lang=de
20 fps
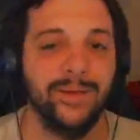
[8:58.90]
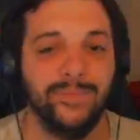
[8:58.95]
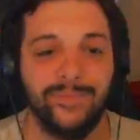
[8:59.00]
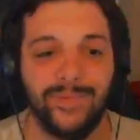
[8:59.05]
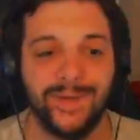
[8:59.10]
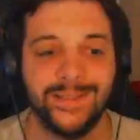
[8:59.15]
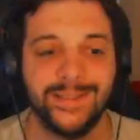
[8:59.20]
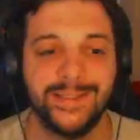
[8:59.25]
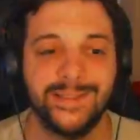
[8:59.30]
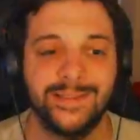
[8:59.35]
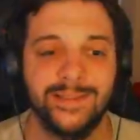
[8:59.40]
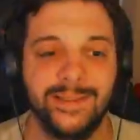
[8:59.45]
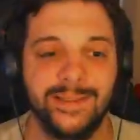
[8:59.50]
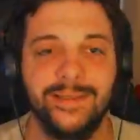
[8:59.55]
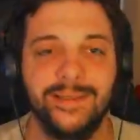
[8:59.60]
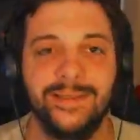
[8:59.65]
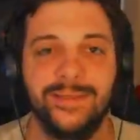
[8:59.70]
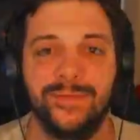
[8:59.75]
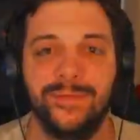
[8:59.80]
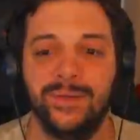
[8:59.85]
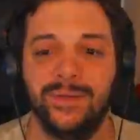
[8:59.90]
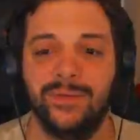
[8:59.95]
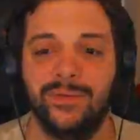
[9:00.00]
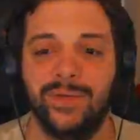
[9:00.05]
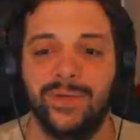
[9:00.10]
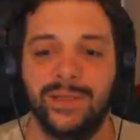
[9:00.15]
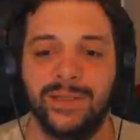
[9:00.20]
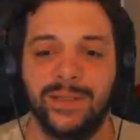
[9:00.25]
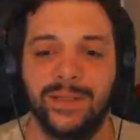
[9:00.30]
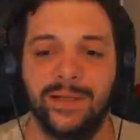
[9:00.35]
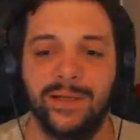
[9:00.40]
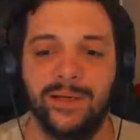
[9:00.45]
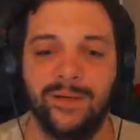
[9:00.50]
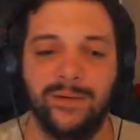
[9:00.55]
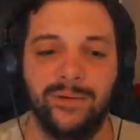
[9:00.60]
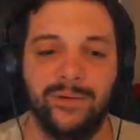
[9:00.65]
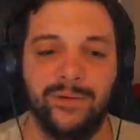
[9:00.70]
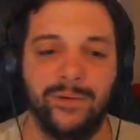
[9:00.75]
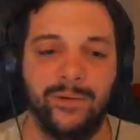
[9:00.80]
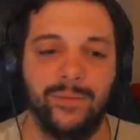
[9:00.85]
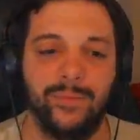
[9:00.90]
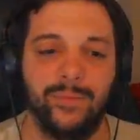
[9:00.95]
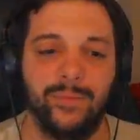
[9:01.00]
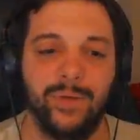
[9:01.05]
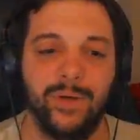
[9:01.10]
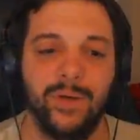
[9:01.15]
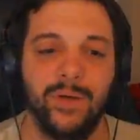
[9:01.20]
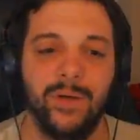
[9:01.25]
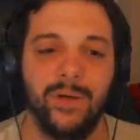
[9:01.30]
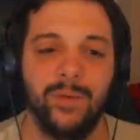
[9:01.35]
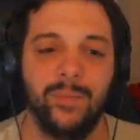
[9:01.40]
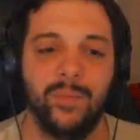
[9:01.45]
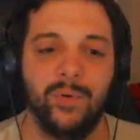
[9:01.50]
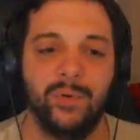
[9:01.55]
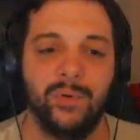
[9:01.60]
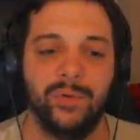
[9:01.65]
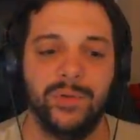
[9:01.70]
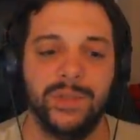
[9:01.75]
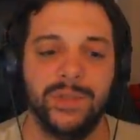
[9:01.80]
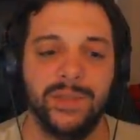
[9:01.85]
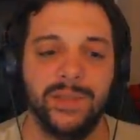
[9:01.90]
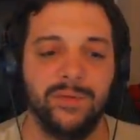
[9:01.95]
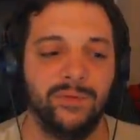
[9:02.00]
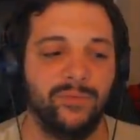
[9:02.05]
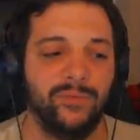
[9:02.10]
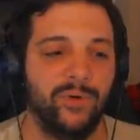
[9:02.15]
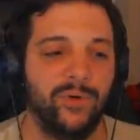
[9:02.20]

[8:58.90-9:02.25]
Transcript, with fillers: Fast jedes Video, das er ähm, produziert und